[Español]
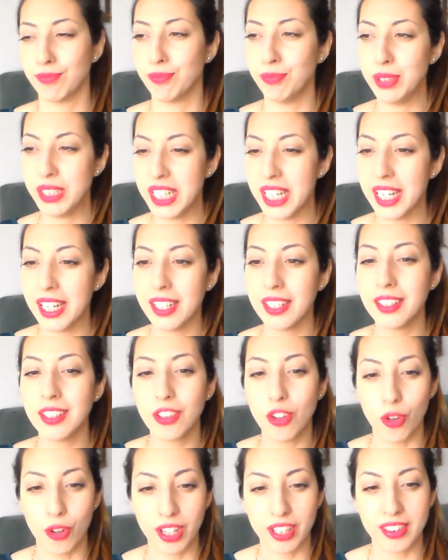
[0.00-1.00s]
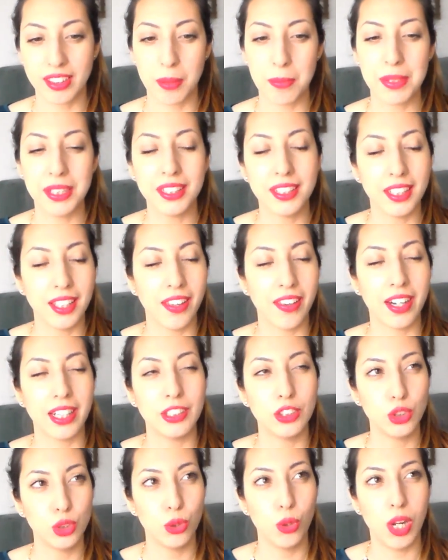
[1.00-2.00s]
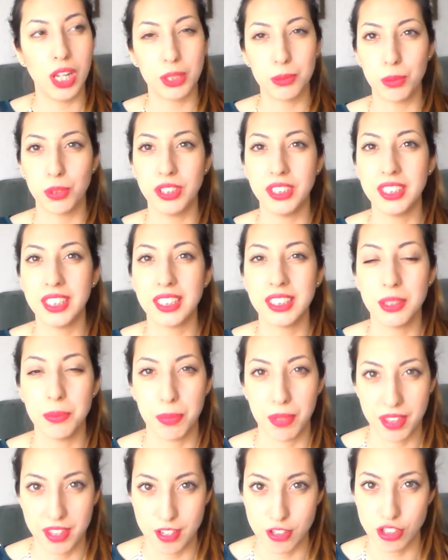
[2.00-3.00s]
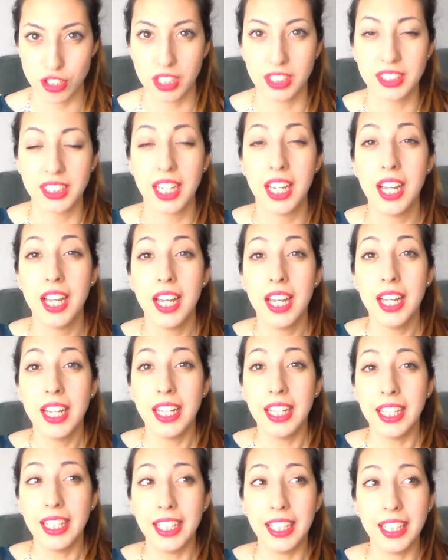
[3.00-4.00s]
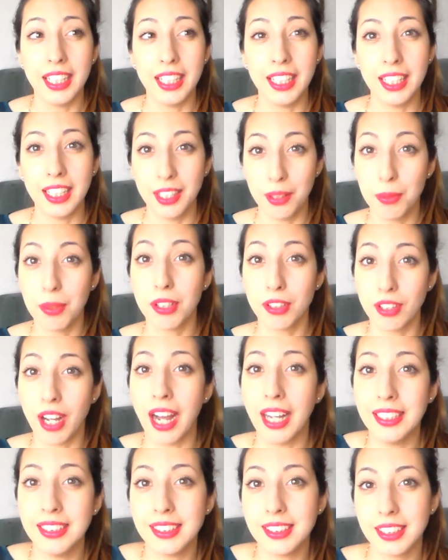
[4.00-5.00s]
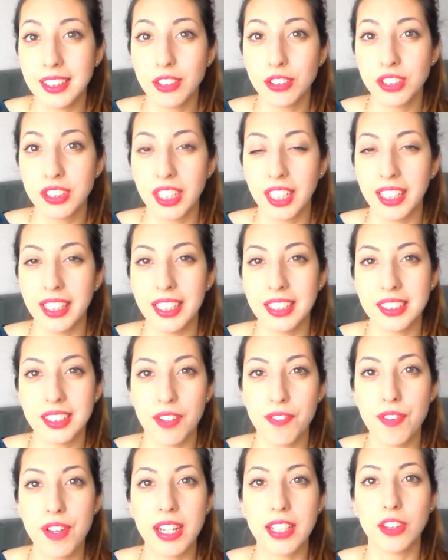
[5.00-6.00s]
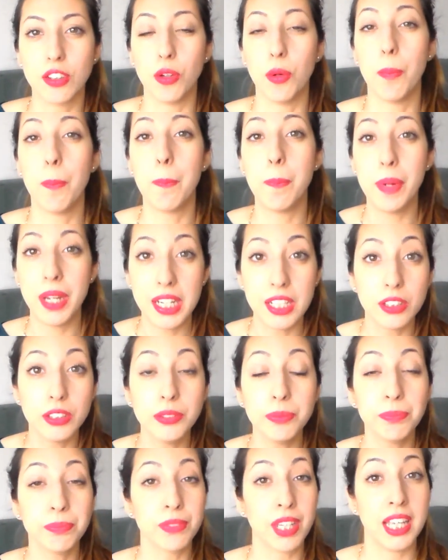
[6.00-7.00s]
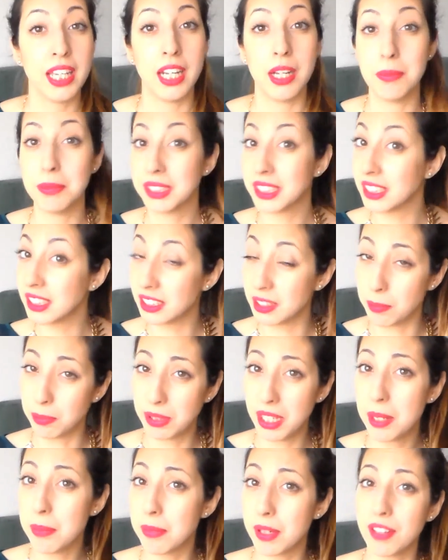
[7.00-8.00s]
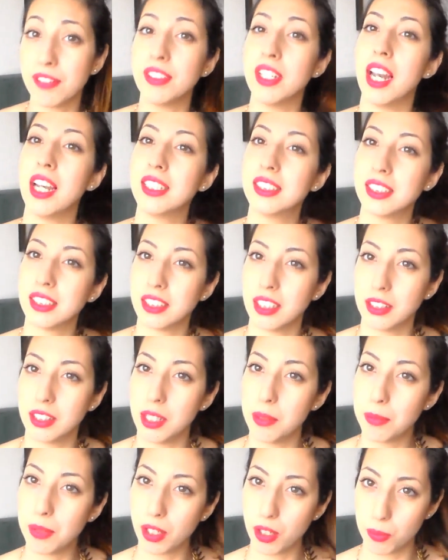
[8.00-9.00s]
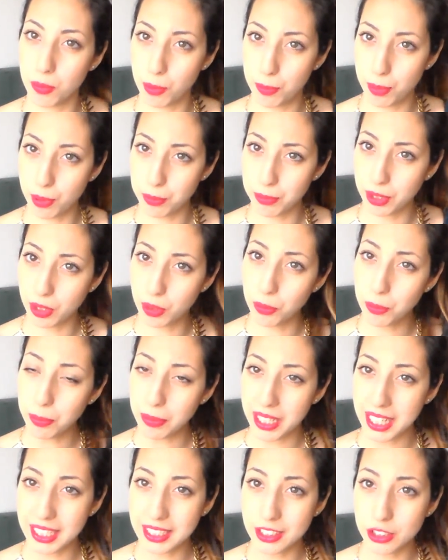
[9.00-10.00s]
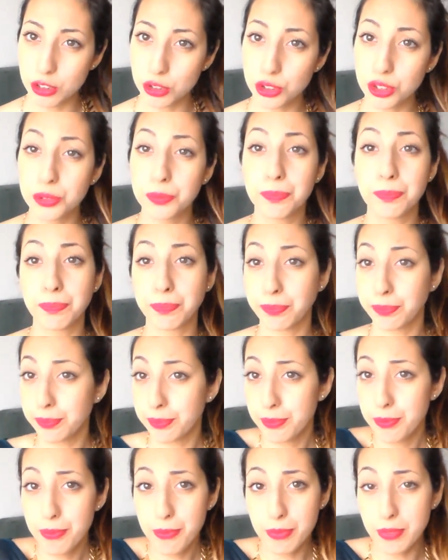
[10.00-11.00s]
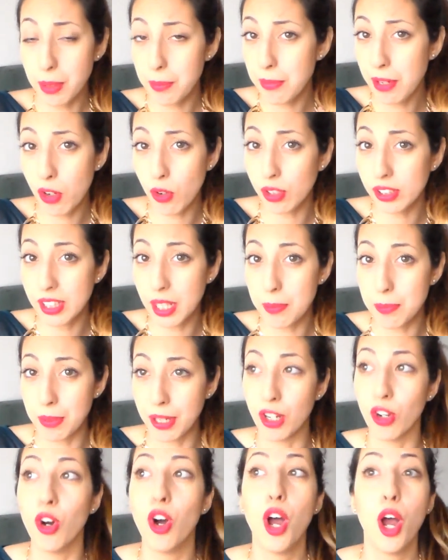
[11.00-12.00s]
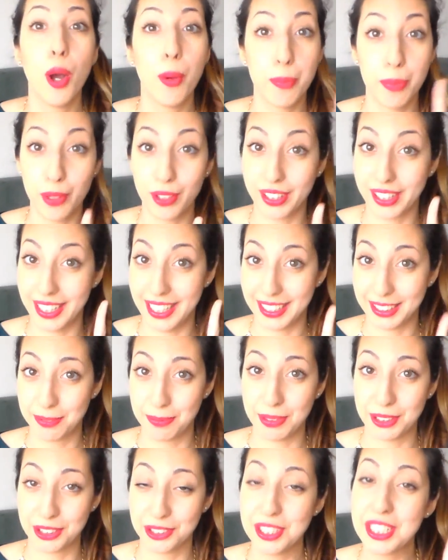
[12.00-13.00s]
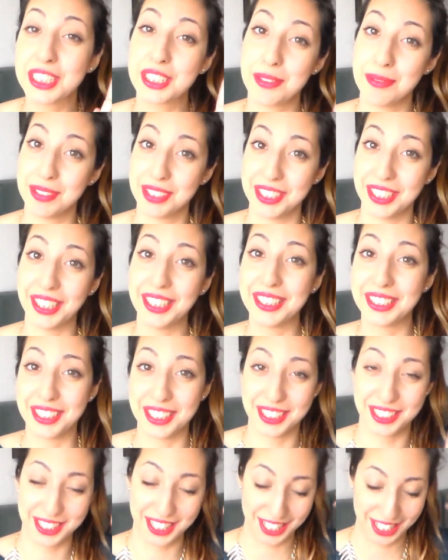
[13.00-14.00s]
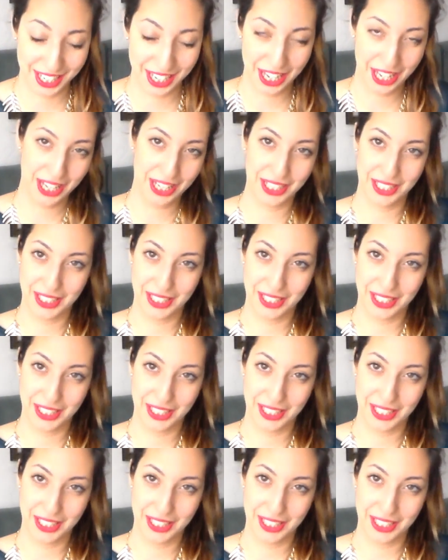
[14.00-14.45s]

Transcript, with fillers: bien, correctamente y quedaran chulas, bonitas y preciosas. Y, bueno, ahí sí conseguí ese efecto, pero en el mes de septiembre, a finales de septiembre, como por mi cumpleaños, me corté el pelo. Porque las personas que me seguís desde